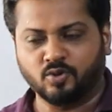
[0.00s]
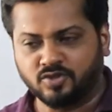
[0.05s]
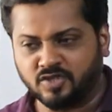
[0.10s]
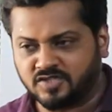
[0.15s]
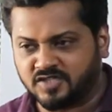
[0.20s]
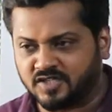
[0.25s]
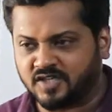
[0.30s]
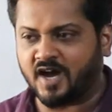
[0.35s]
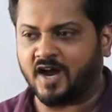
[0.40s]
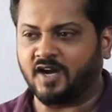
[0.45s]

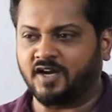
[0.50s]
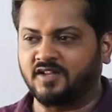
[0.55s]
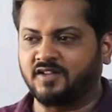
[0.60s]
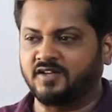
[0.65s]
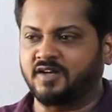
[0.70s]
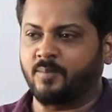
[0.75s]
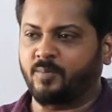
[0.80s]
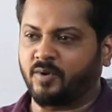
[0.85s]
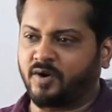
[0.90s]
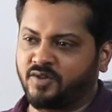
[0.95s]
குதிச்சு
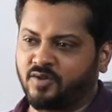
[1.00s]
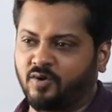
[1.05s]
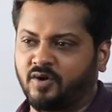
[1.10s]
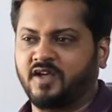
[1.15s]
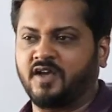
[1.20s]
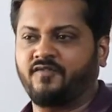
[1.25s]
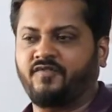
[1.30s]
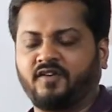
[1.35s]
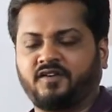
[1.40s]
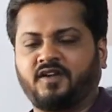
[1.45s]
காட்டுறதுக்கப்புறம்
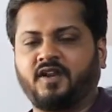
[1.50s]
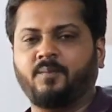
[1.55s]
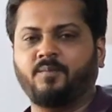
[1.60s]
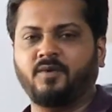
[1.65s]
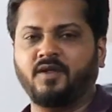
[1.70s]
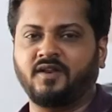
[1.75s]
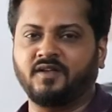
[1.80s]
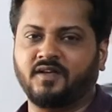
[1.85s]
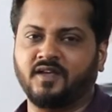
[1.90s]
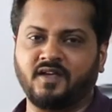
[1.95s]
இதோட எஃபெக்ட்
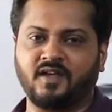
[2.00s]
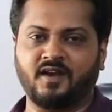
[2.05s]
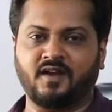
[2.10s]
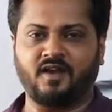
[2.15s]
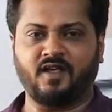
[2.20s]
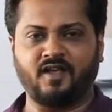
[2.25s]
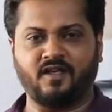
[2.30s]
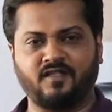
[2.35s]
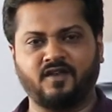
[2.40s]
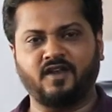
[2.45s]
எப்படி இருக்குது
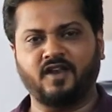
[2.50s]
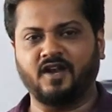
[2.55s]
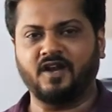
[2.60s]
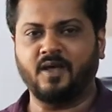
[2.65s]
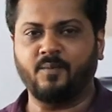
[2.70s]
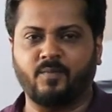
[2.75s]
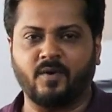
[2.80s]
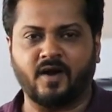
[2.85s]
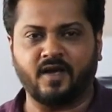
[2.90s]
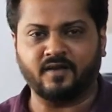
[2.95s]
என்ன ஏதுன்னு
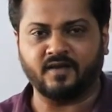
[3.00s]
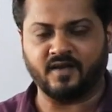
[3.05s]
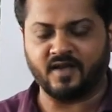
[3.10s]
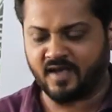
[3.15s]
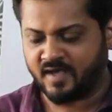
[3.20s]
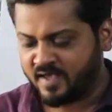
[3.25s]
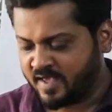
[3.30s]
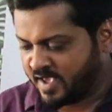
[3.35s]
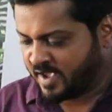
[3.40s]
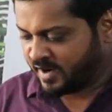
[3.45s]
நீங்களே
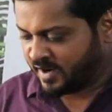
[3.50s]
பாருங்கள்